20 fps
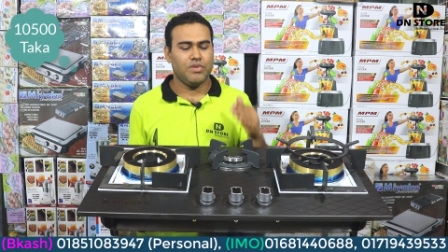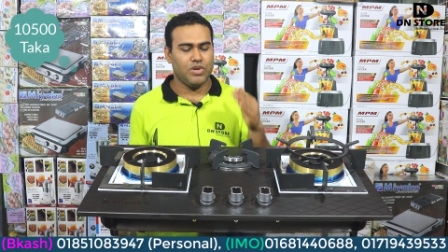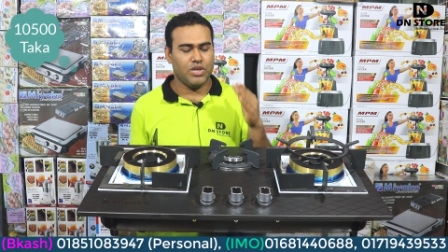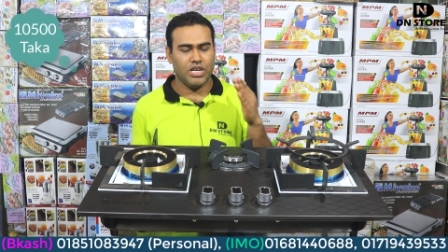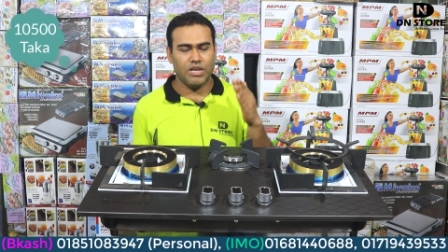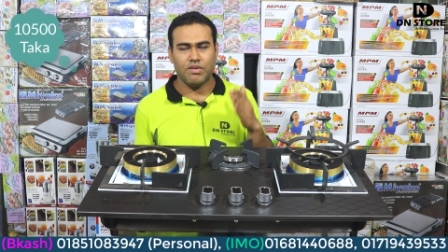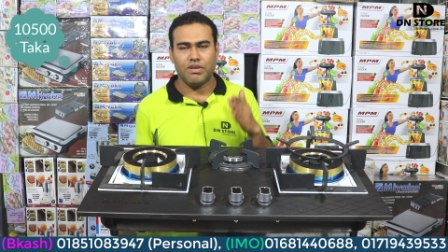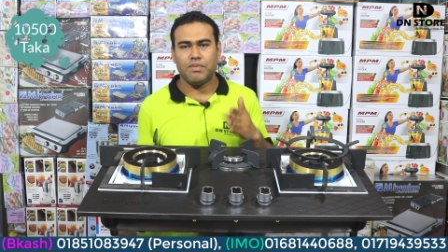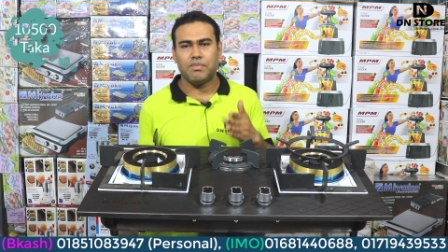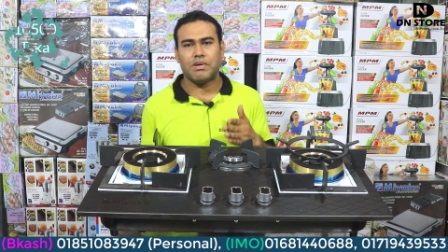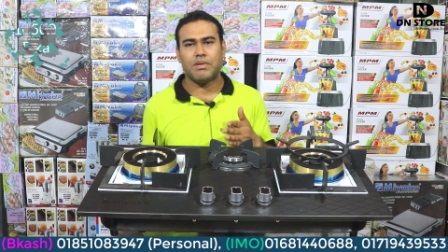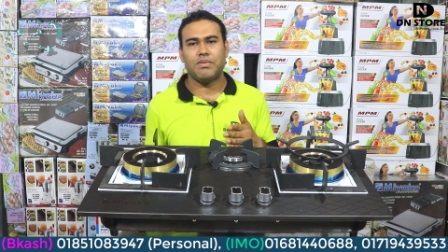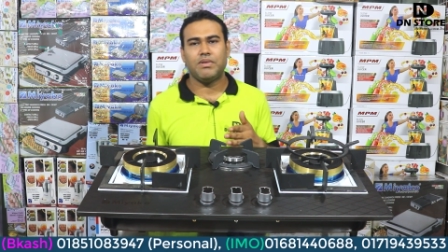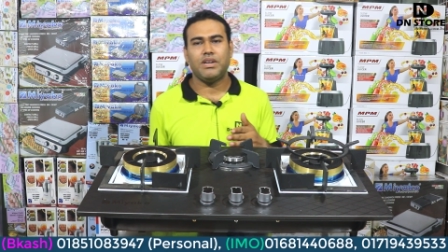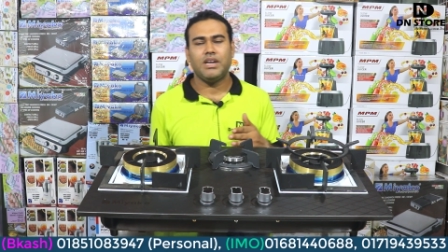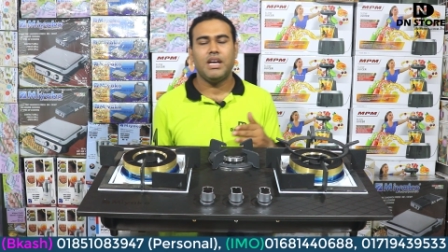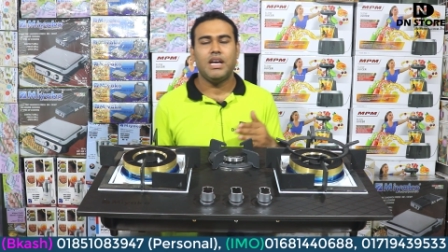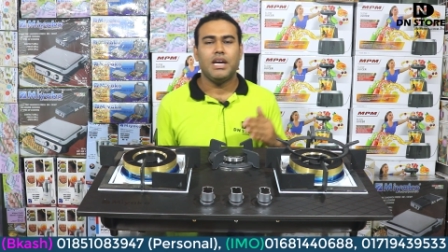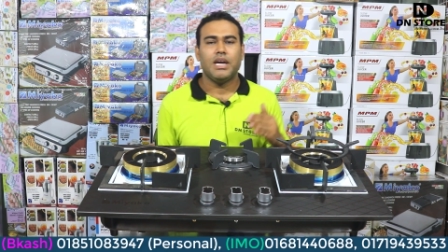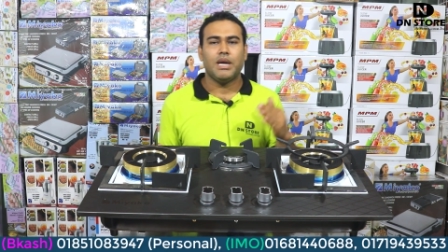ডেলিভারি পাবেন
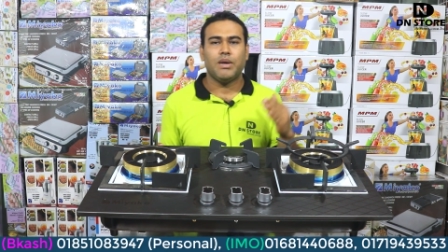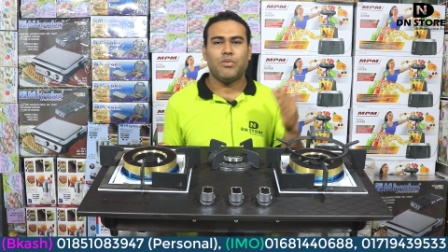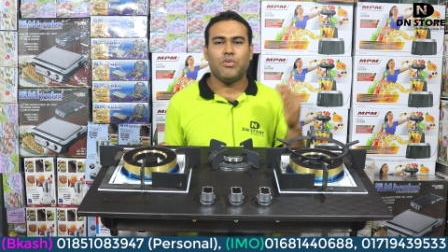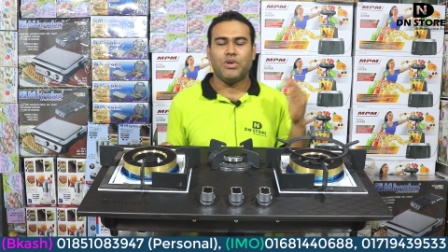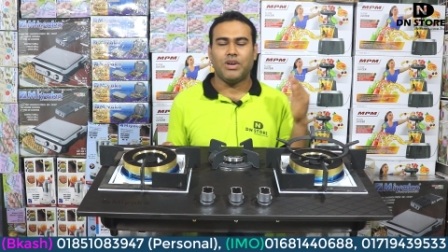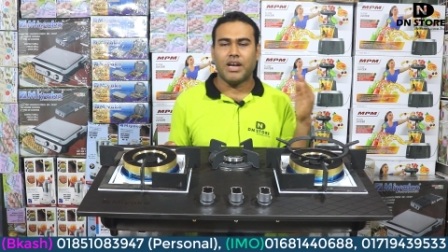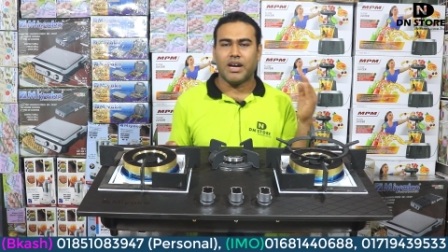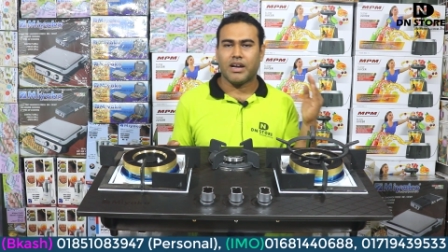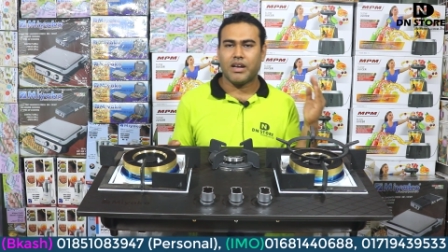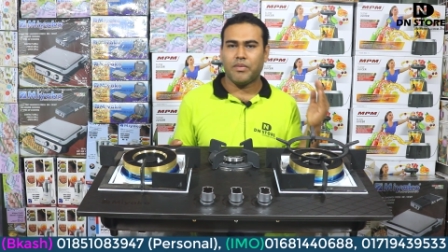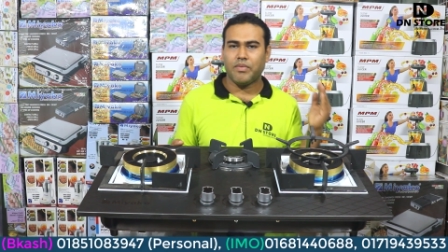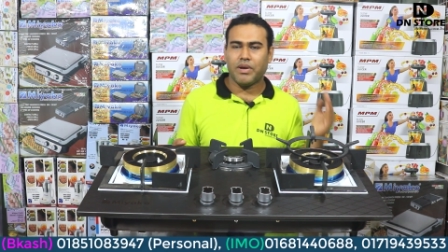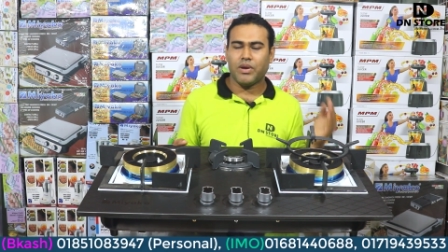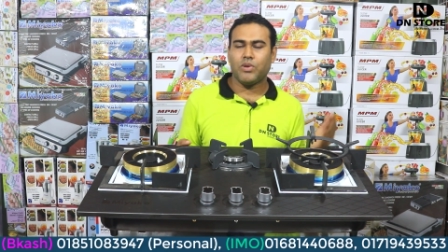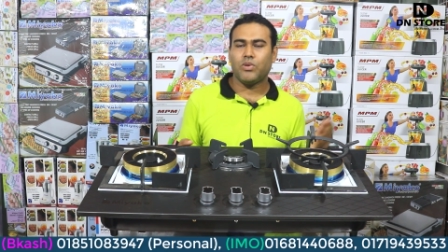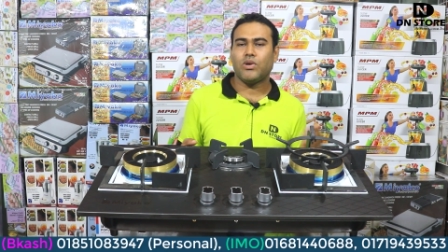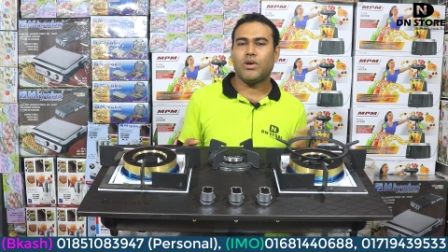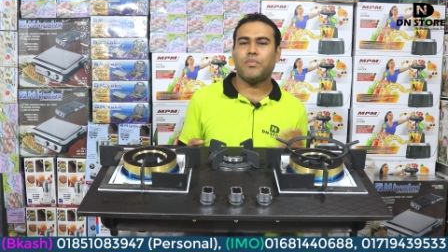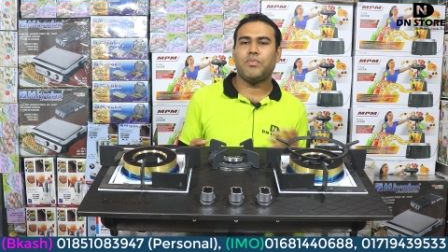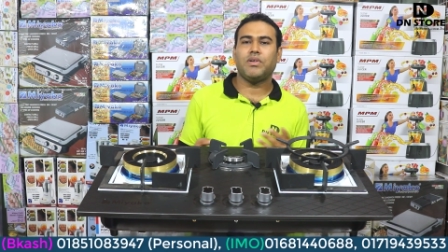এবং ঢাকার
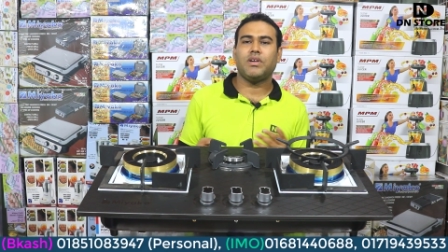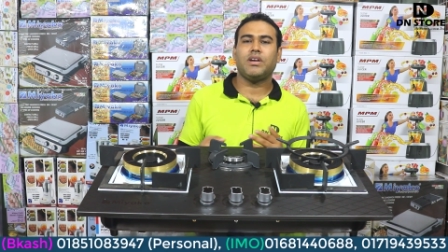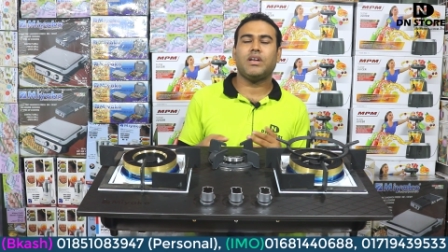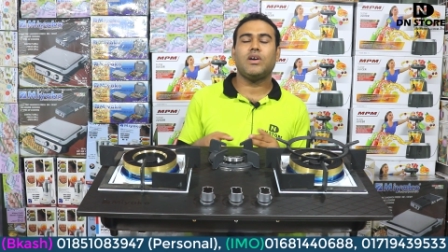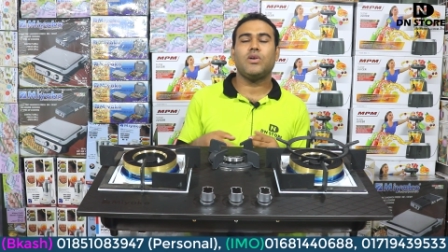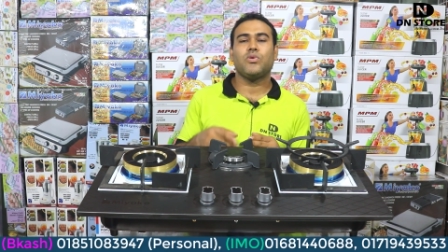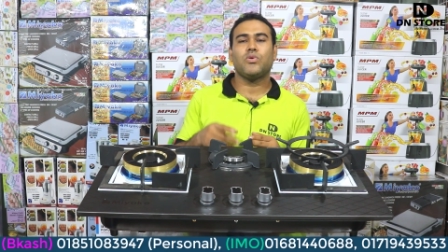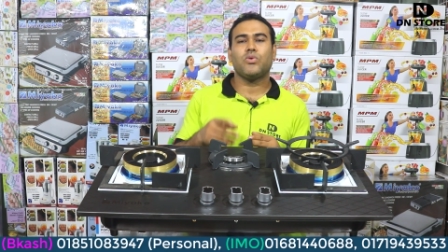বাইরেও আপনার এটা